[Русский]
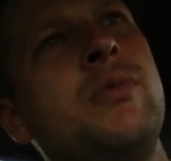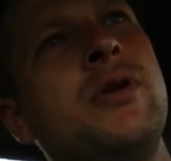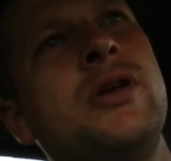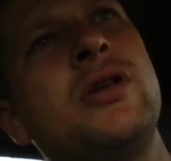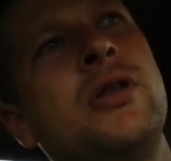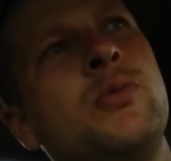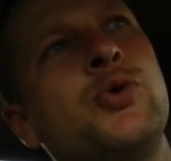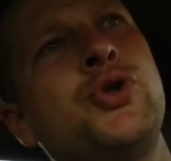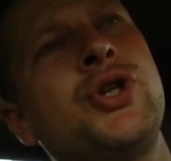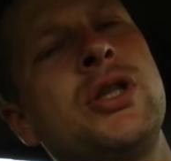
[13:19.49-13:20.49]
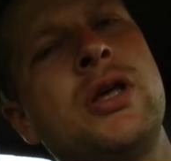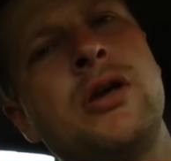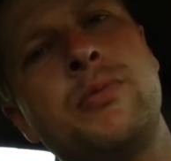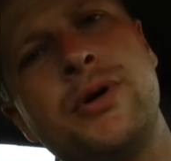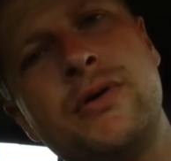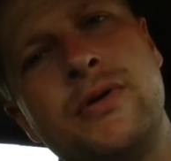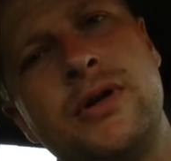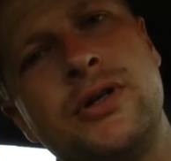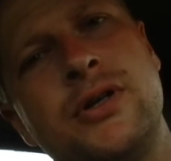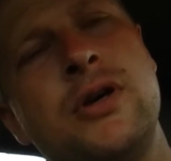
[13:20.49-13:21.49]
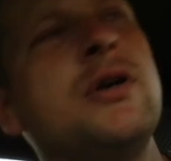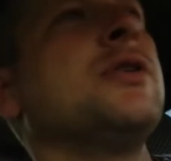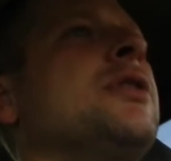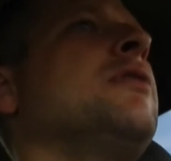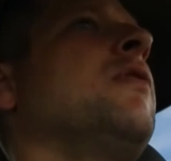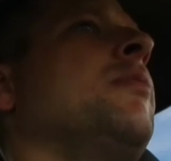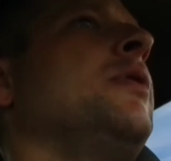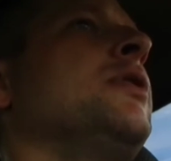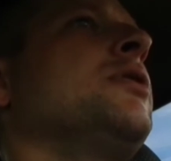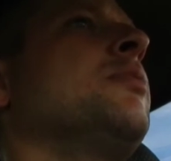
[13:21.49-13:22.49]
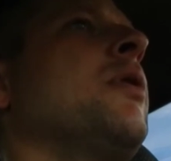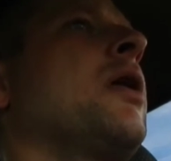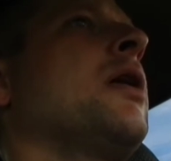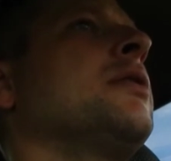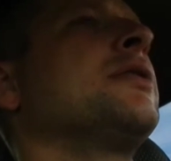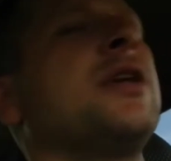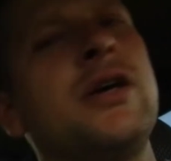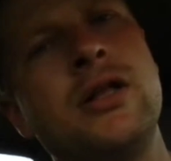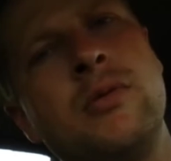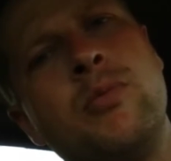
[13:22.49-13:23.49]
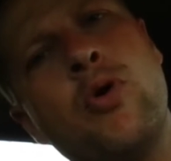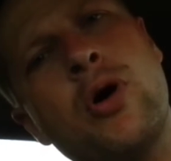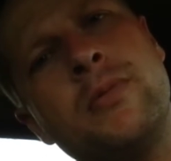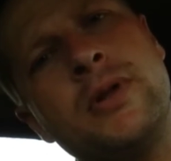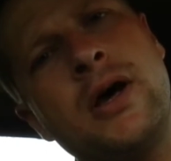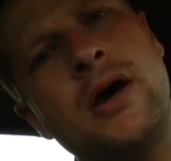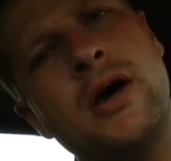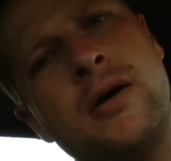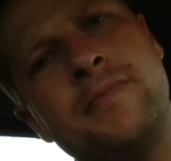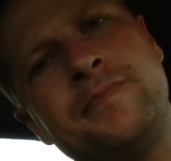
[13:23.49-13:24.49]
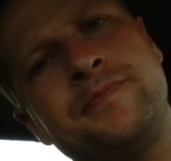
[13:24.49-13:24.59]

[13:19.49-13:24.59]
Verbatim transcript: передние там жучки на них появились за два месяца, пока она стояла боком на